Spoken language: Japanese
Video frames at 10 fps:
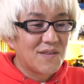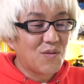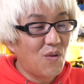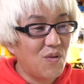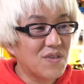
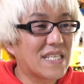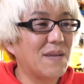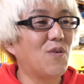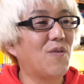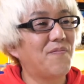どうして
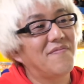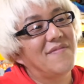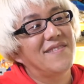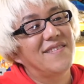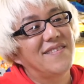も
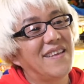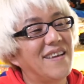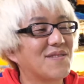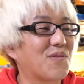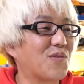ね、
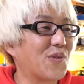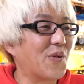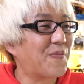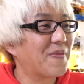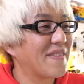あそこの